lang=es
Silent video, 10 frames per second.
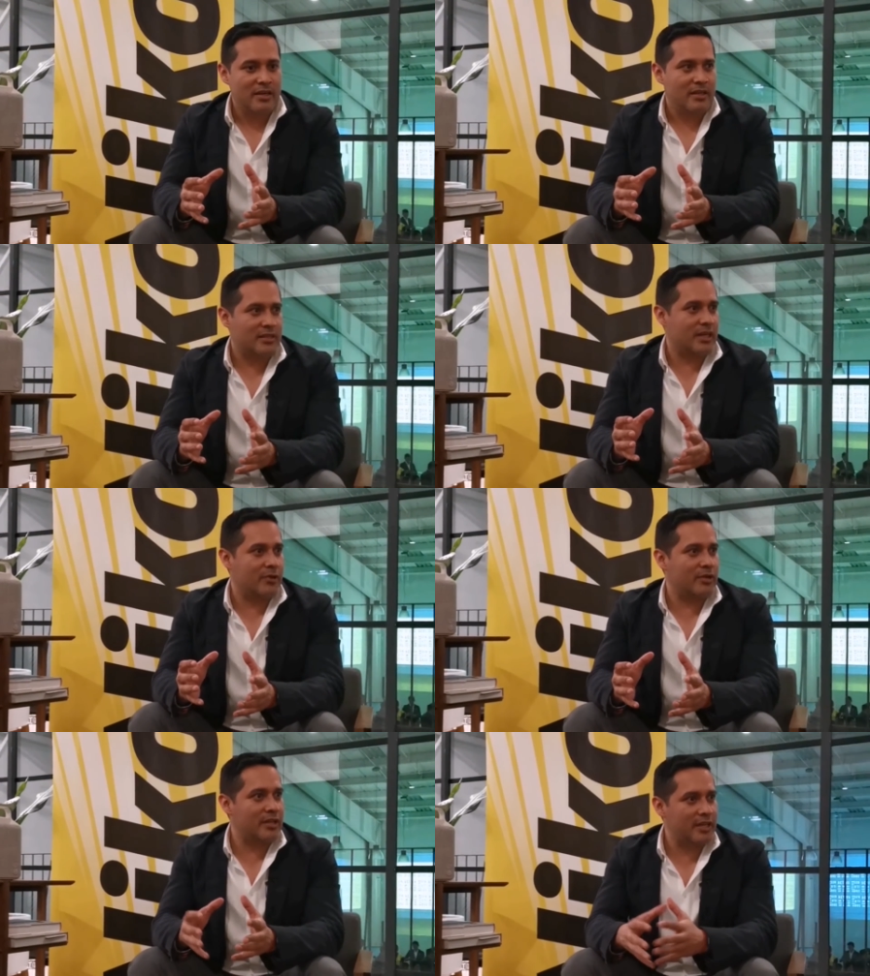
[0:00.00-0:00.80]
y
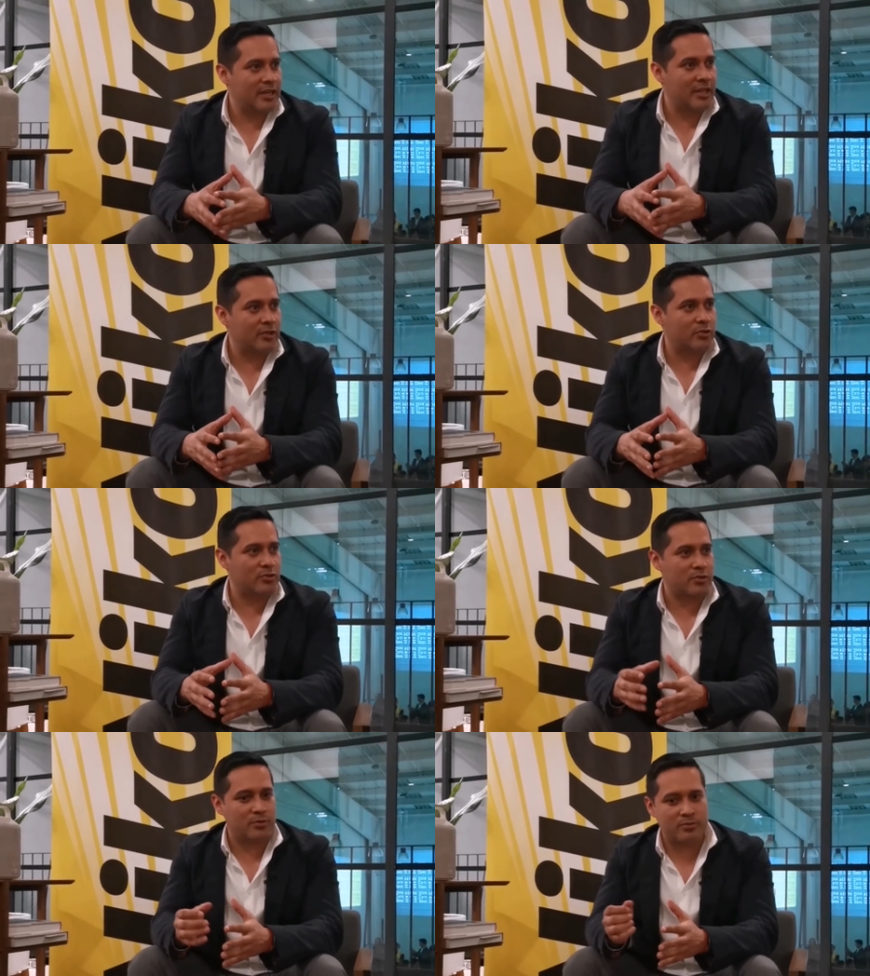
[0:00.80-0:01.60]
traía una de
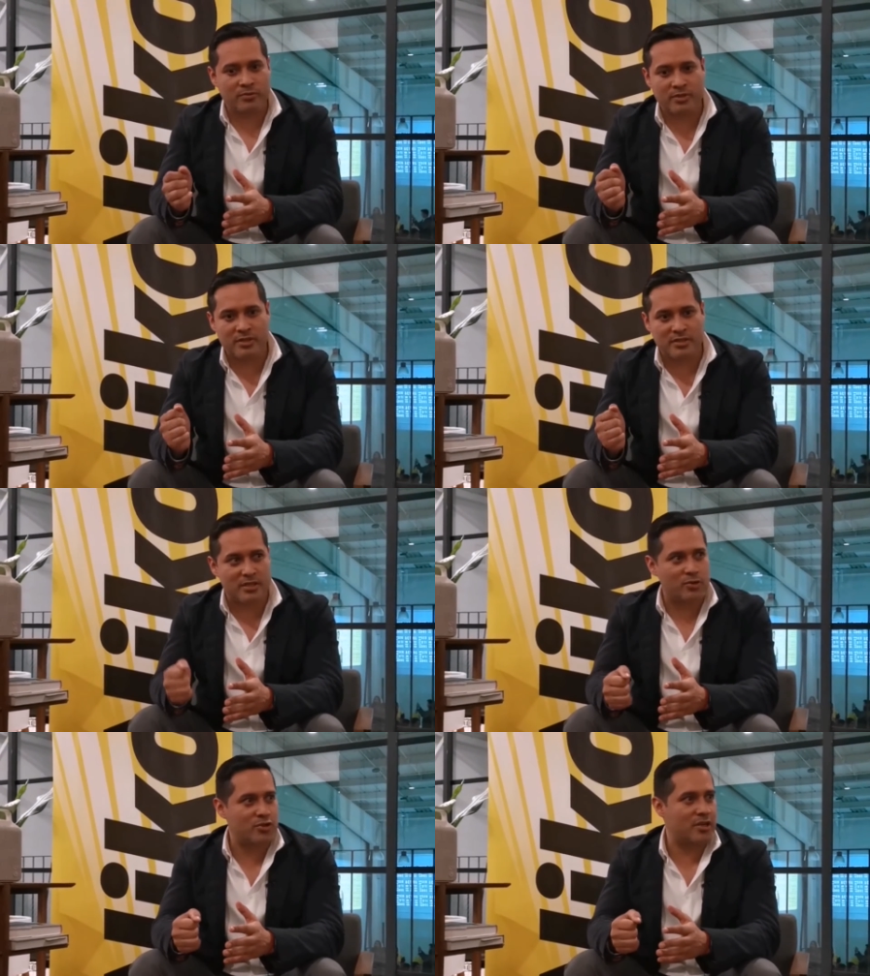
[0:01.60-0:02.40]
500 con un
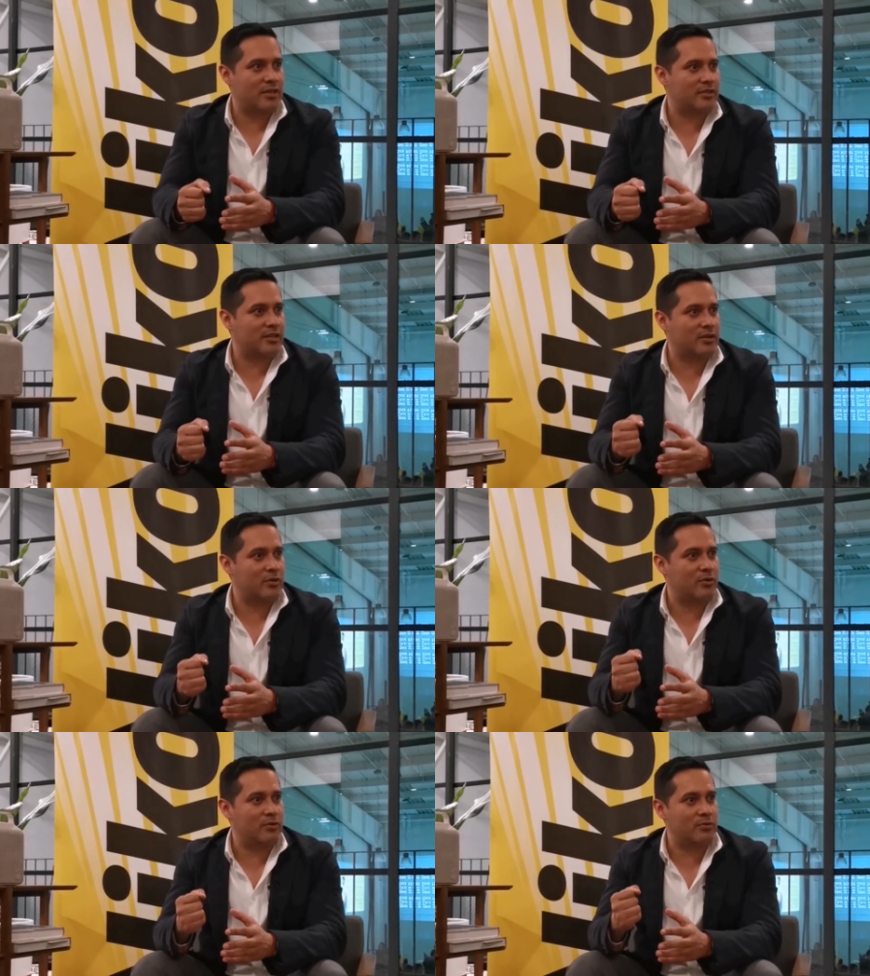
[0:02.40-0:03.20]
1680,
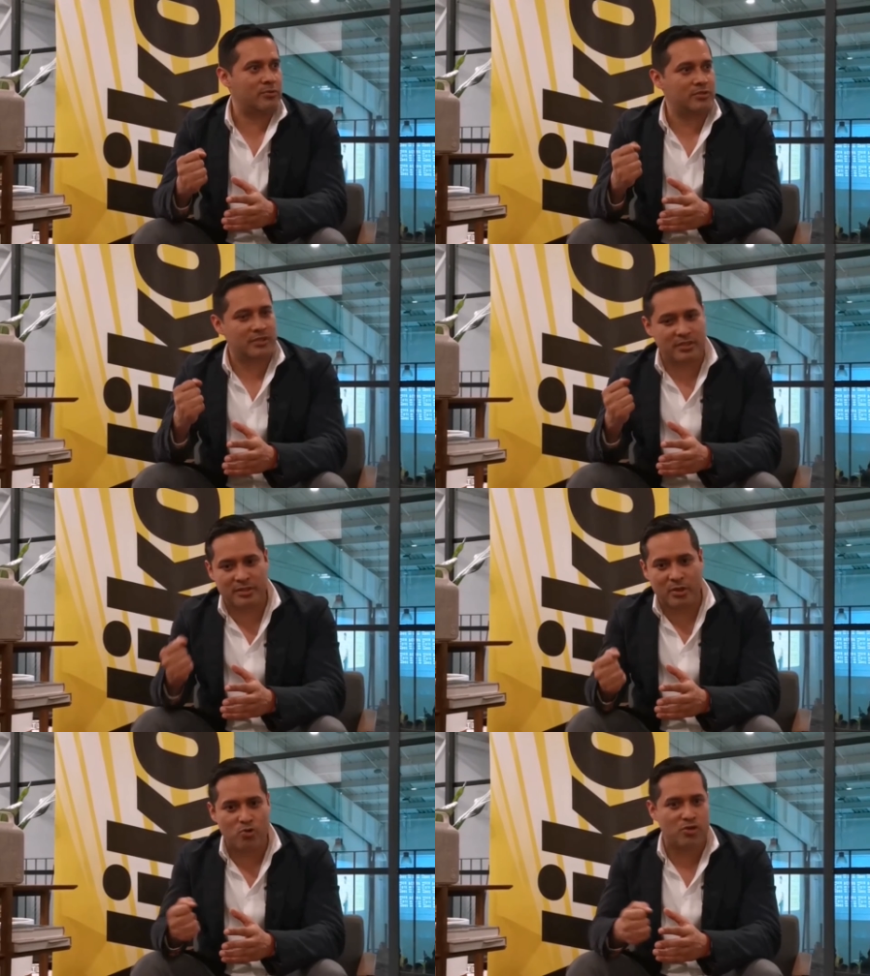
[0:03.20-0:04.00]
con un
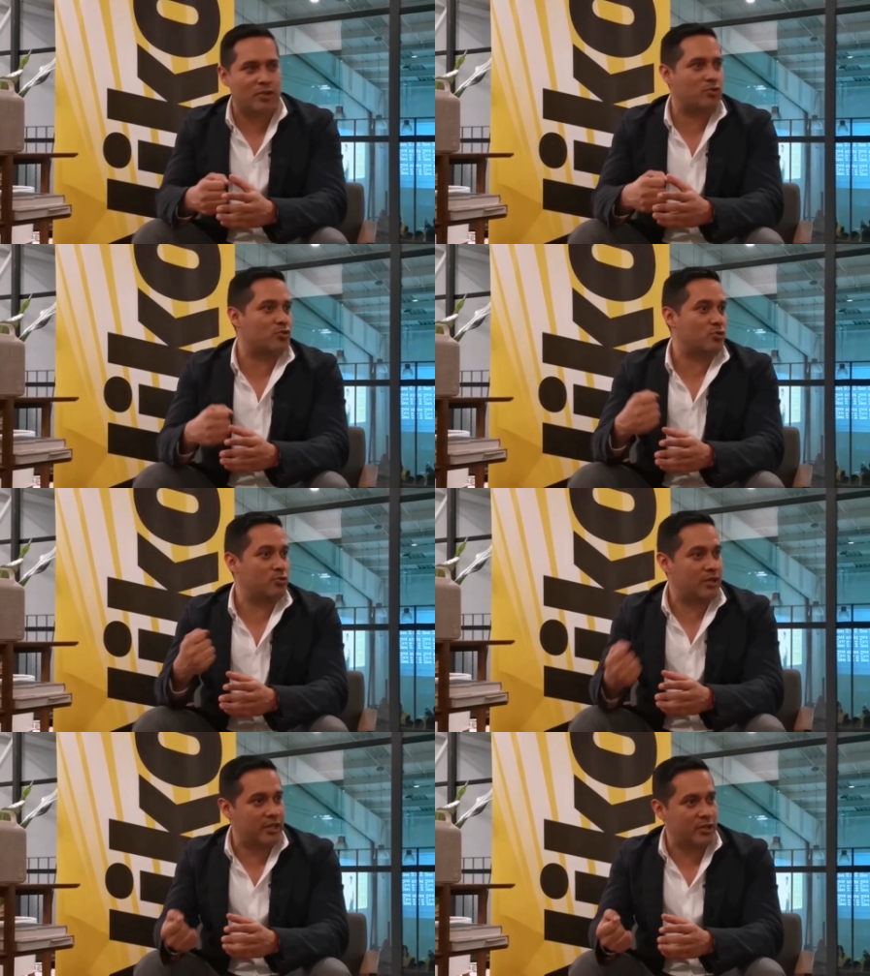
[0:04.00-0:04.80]
70-200, con
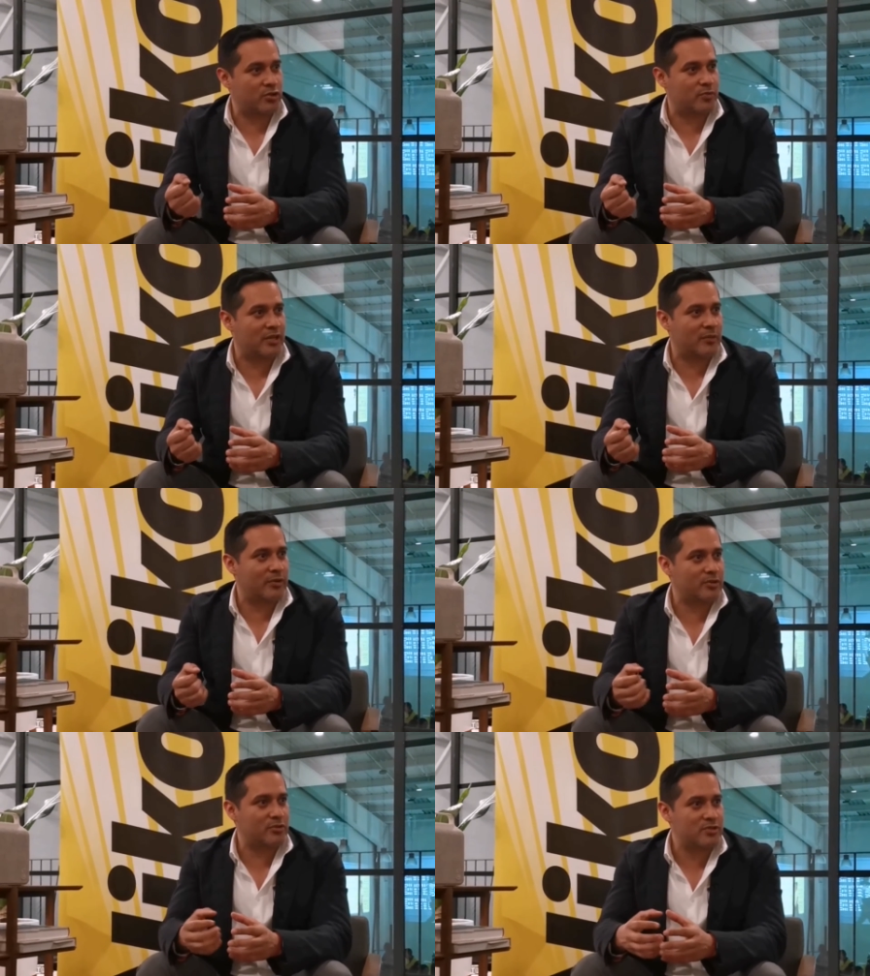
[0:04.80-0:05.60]
un 500
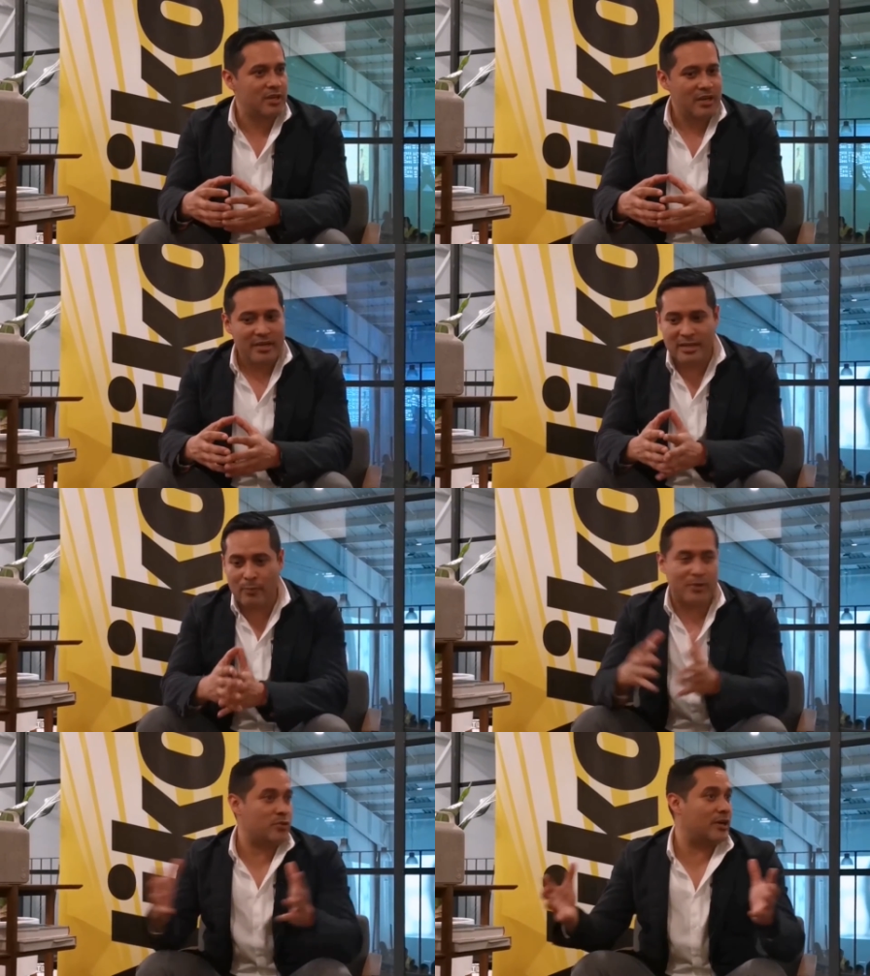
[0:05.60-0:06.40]
milímetros y
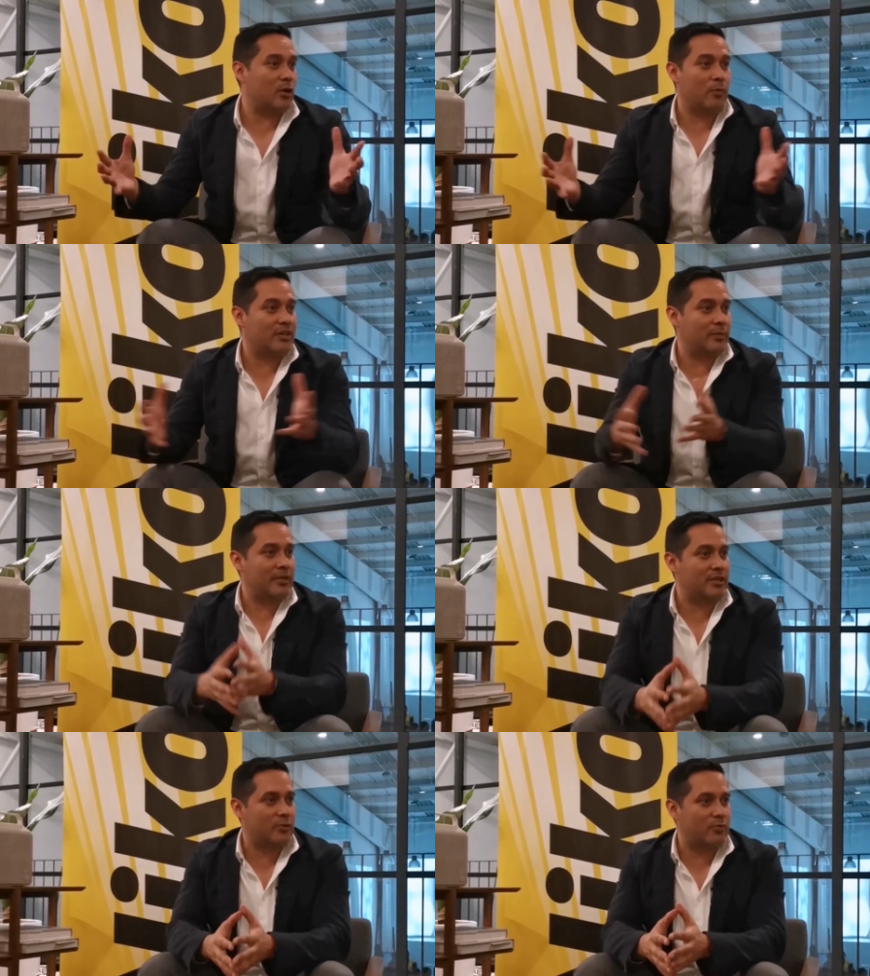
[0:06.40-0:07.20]
el peso era
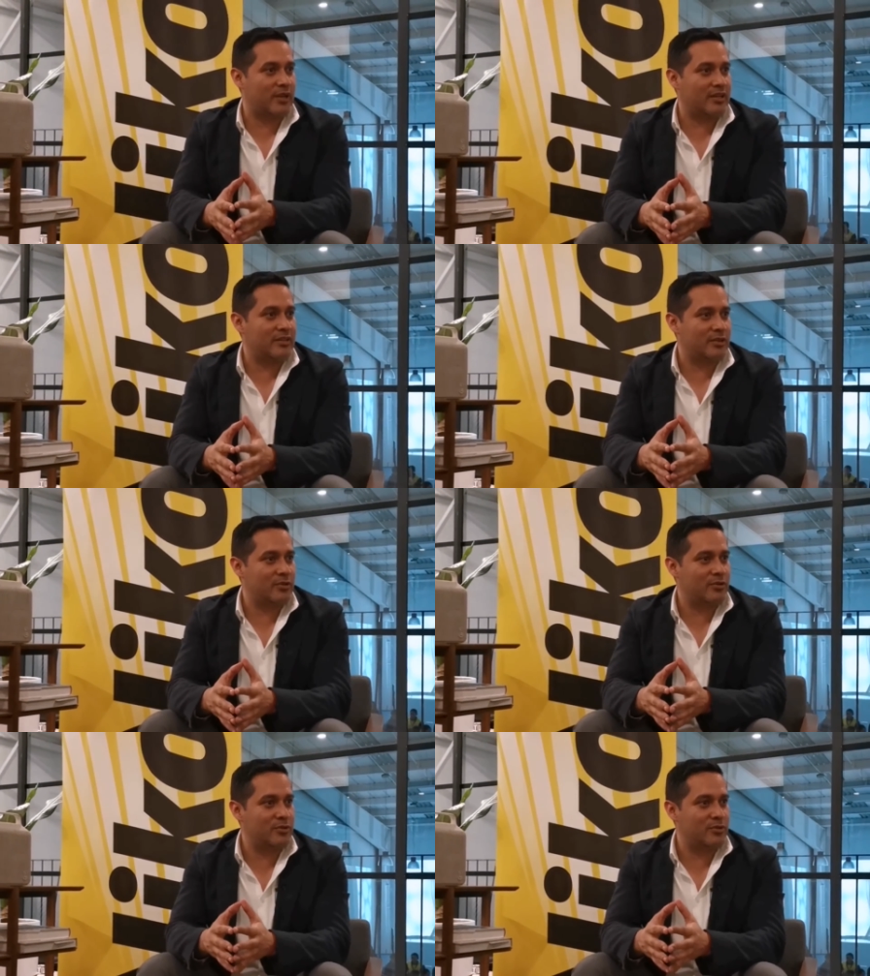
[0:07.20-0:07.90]
completamente diferente, ¿no?